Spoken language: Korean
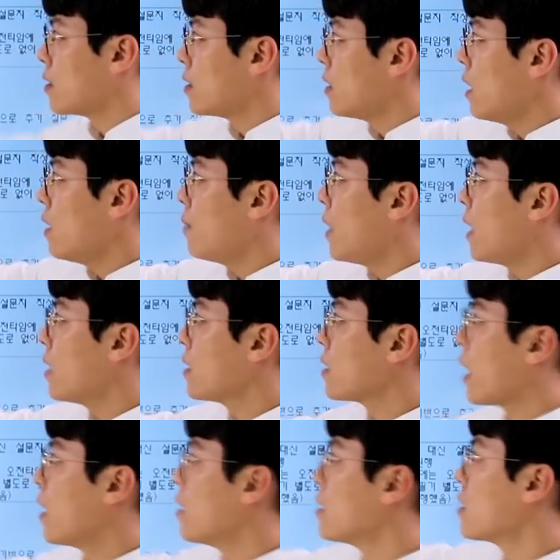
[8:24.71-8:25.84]
일반
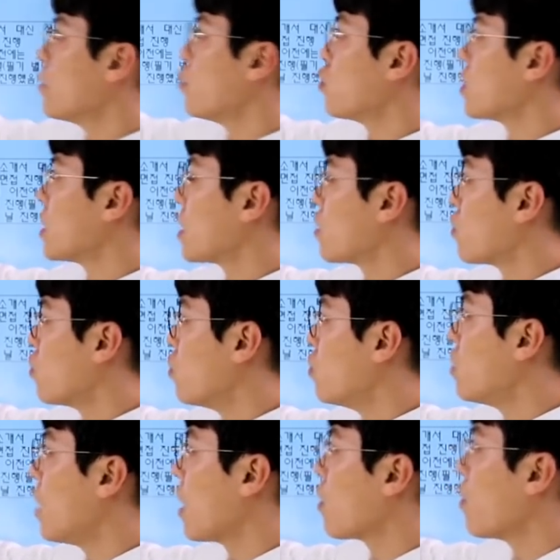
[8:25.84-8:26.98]

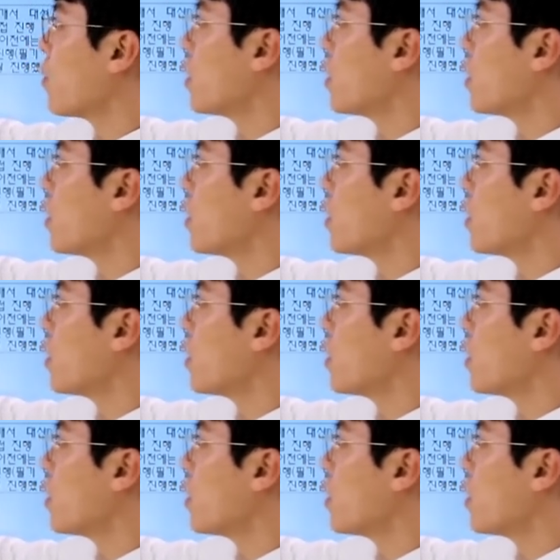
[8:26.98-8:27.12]
개인금융직군, 행원